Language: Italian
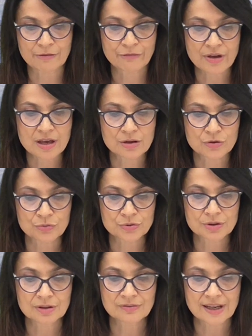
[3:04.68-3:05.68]
alle fake
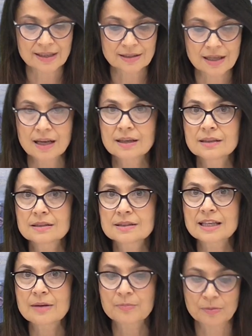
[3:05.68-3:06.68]
news diventa
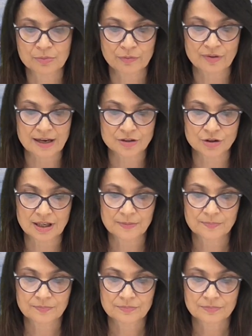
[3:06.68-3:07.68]
sempre più
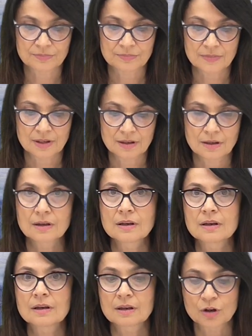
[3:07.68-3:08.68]
facile.
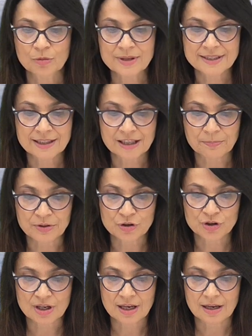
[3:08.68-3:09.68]
Come si
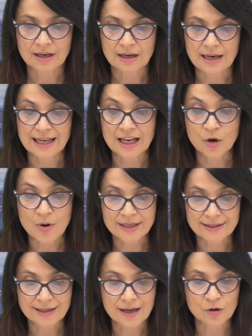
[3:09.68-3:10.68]
capisce, è la
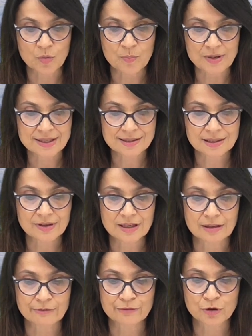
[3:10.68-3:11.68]
qualità complessiva
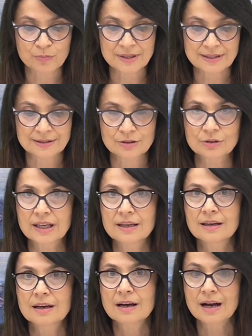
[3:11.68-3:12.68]

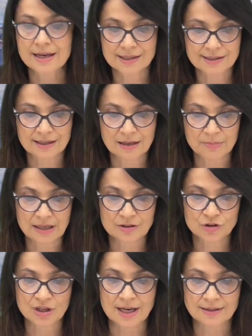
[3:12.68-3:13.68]
dell'informazione a essere
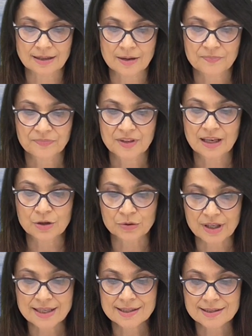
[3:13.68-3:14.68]
minacciata e
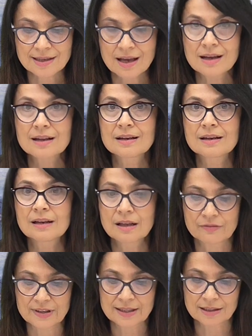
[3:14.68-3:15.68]
con essa
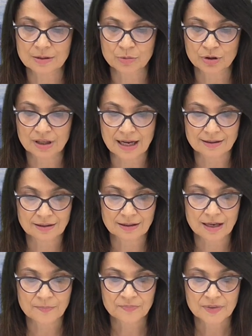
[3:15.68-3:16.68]
la vita
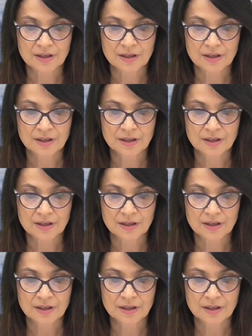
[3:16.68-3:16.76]
democratica,